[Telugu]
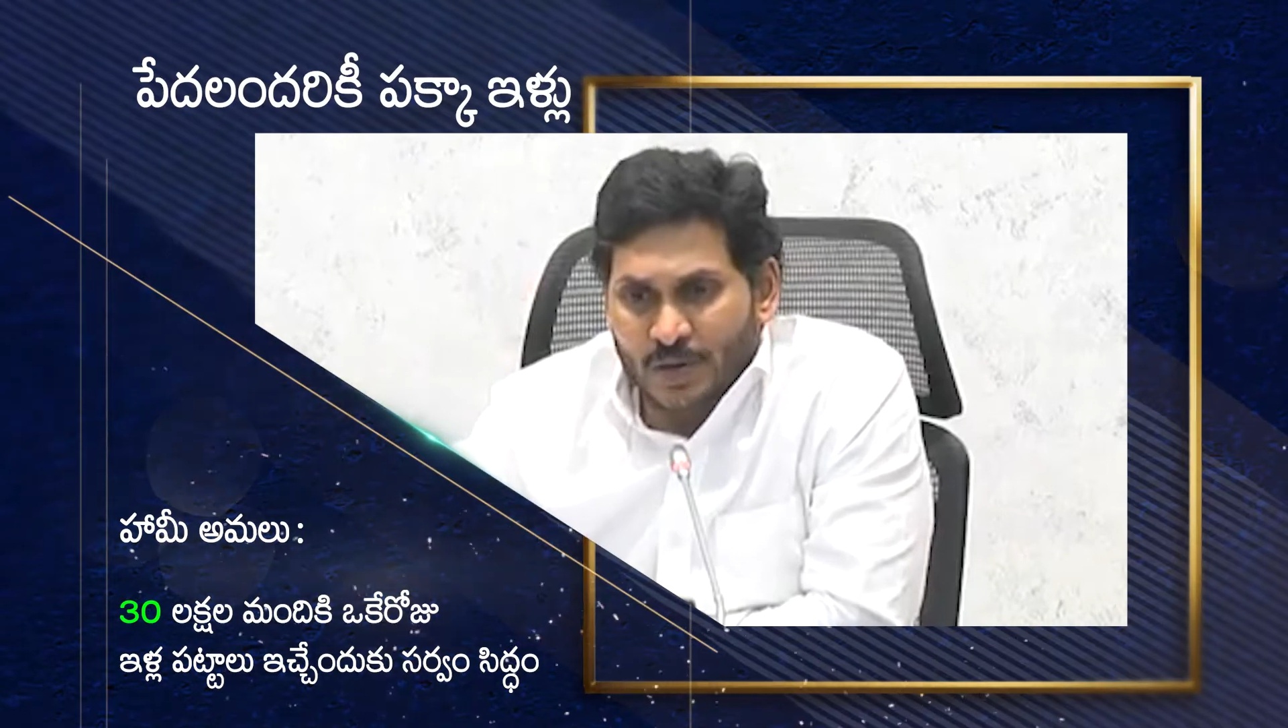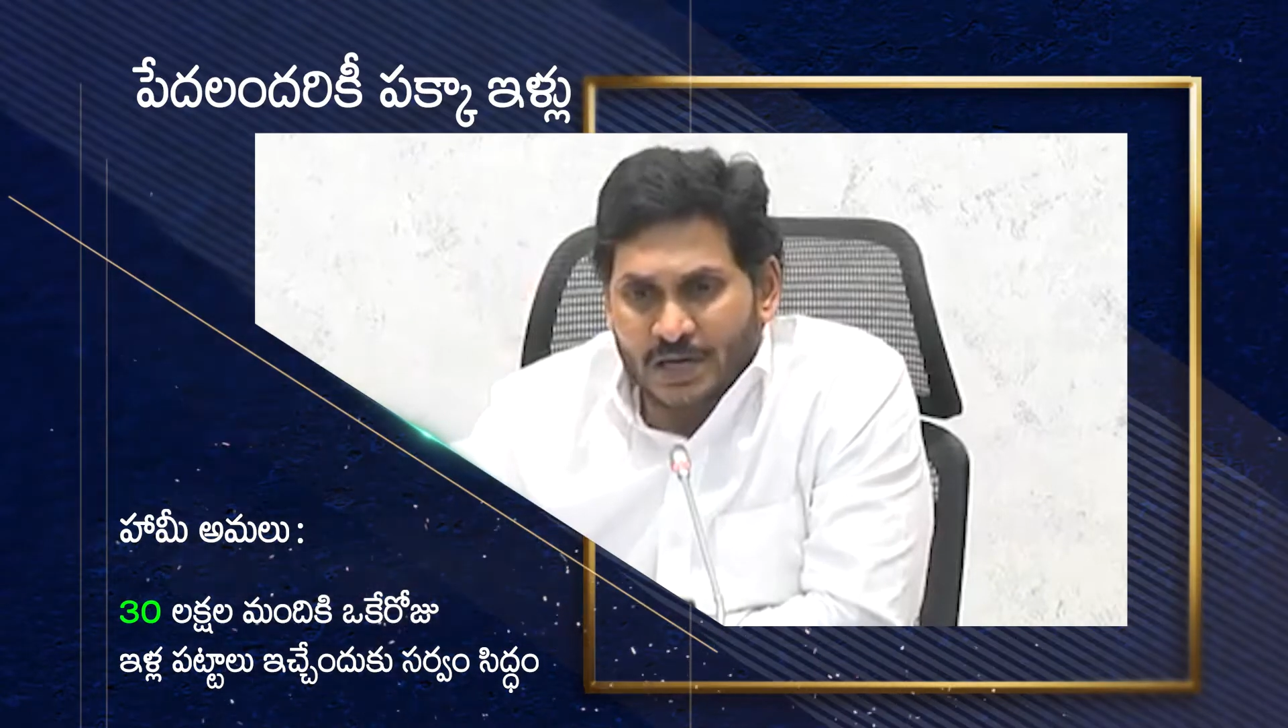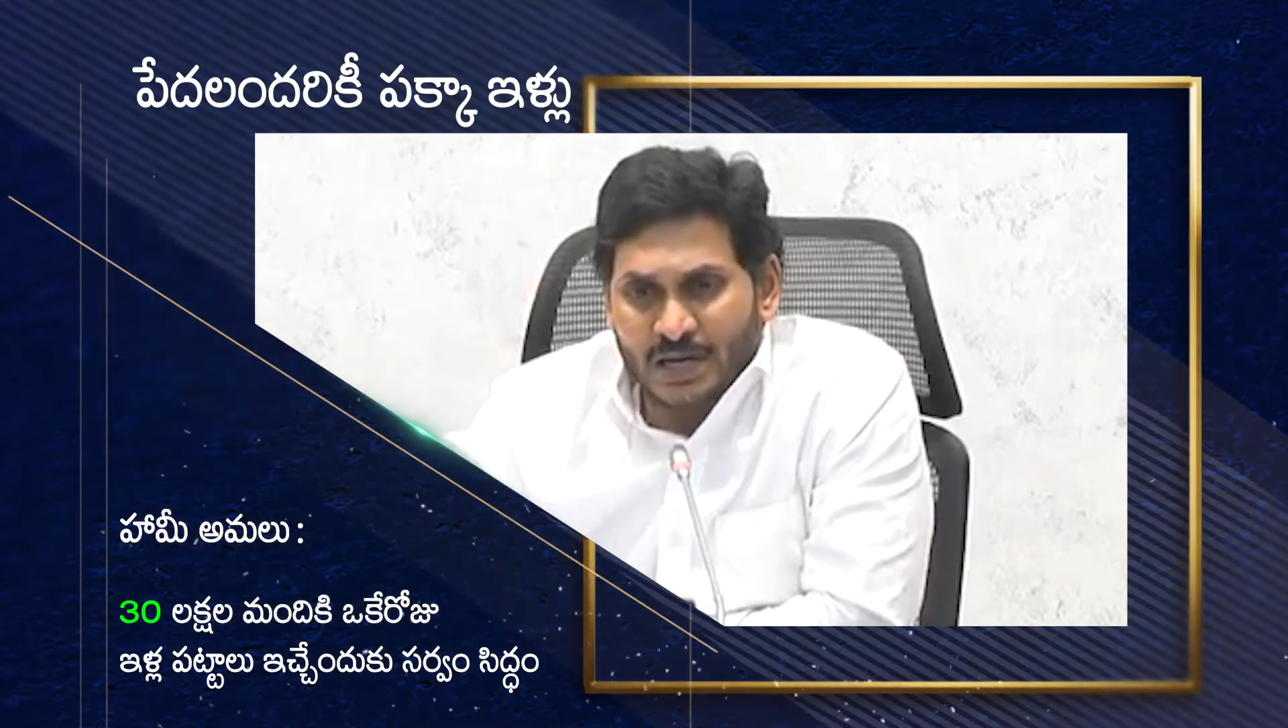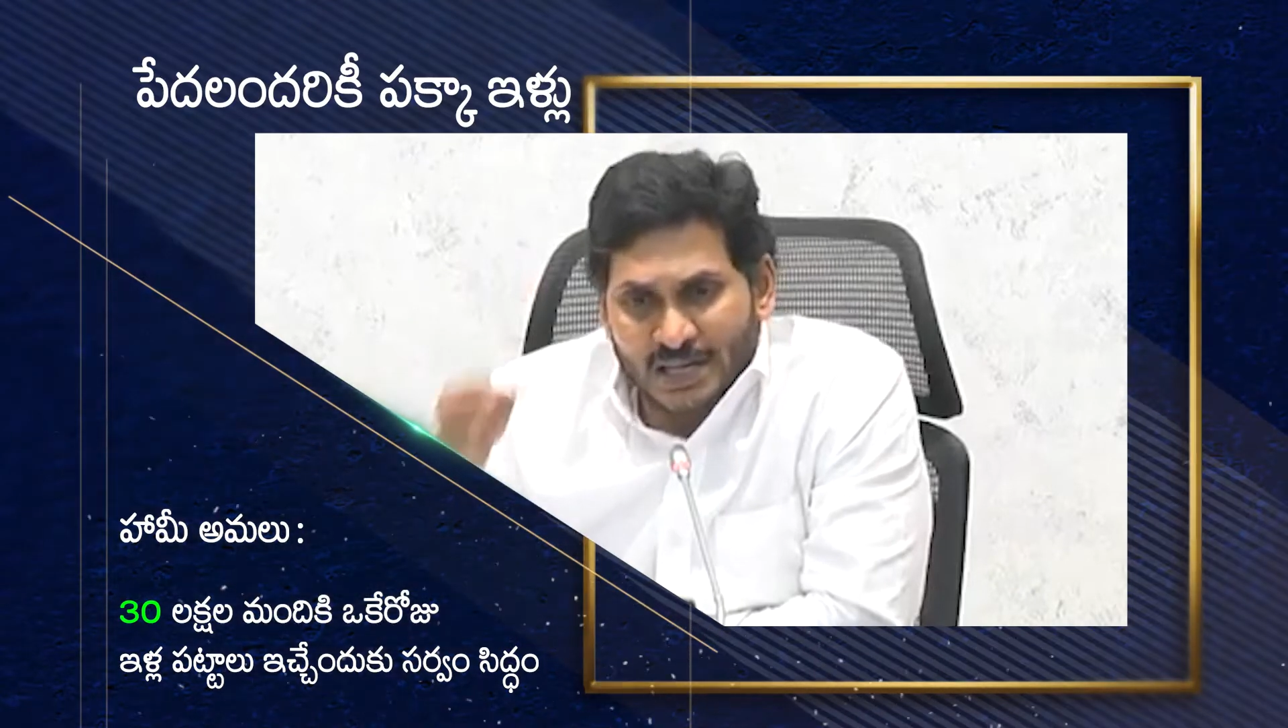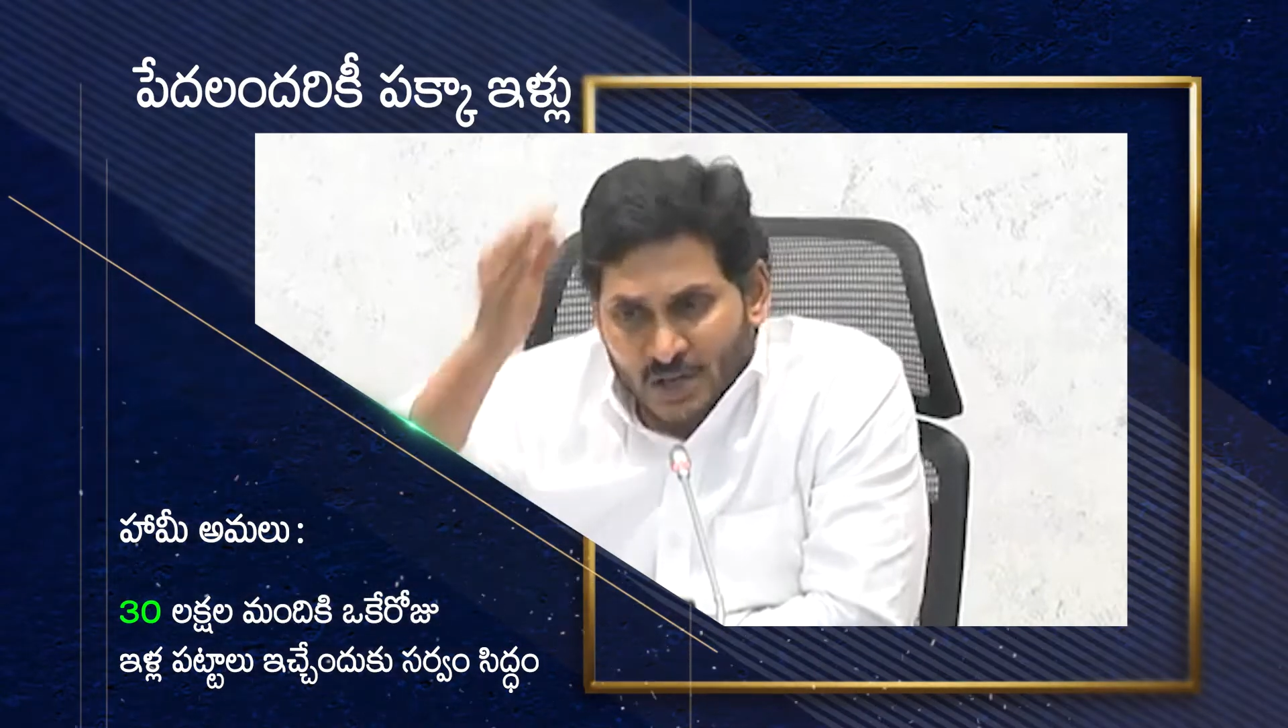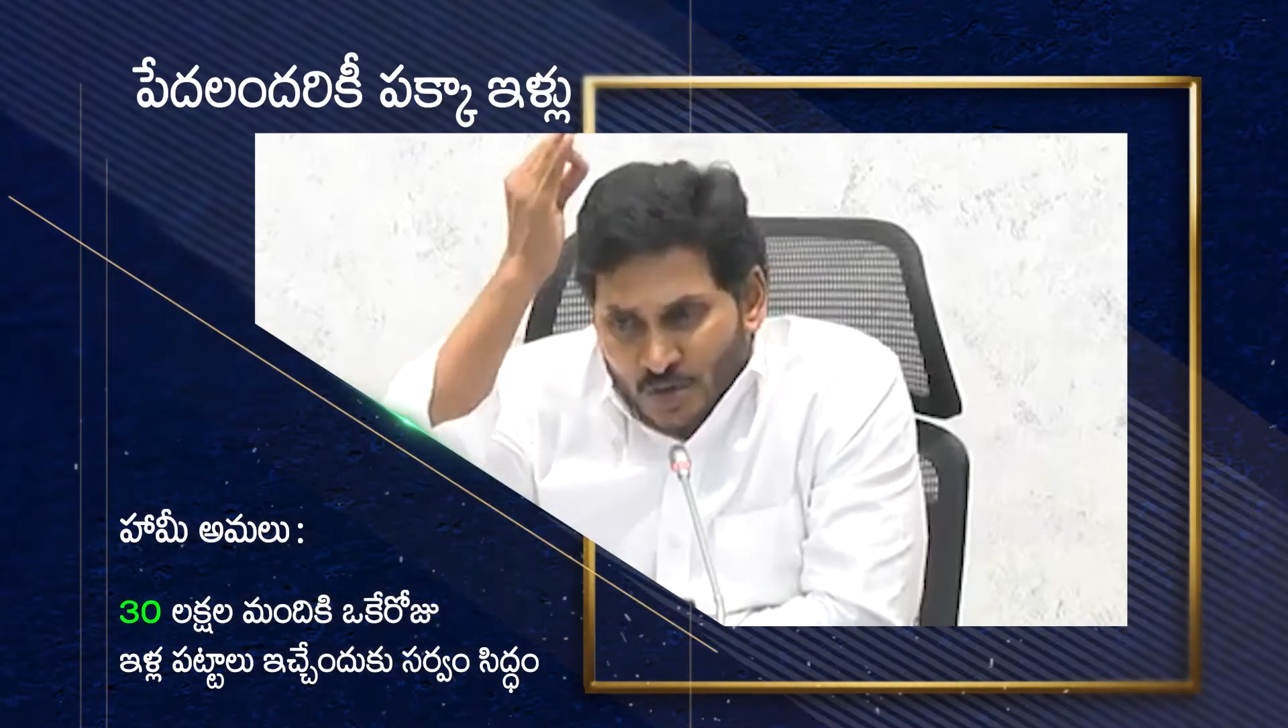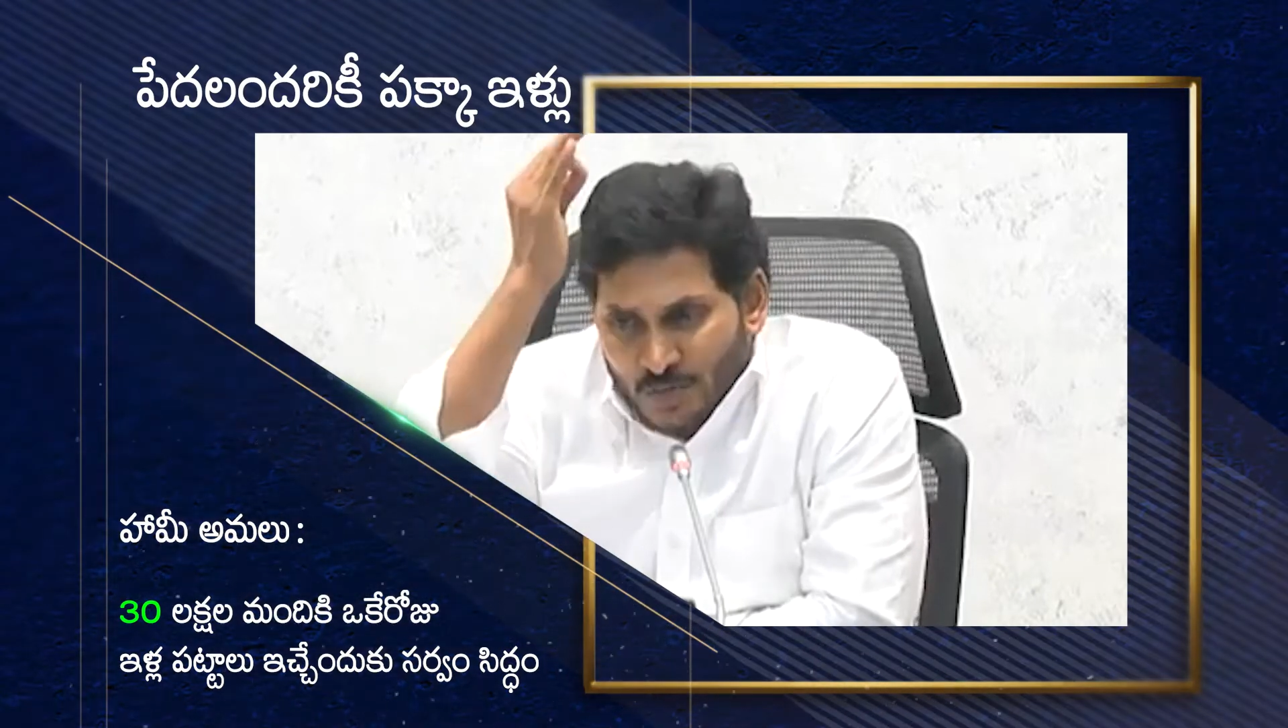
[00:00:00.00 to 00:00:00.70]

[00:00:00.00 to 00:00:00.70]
పట్టా హీ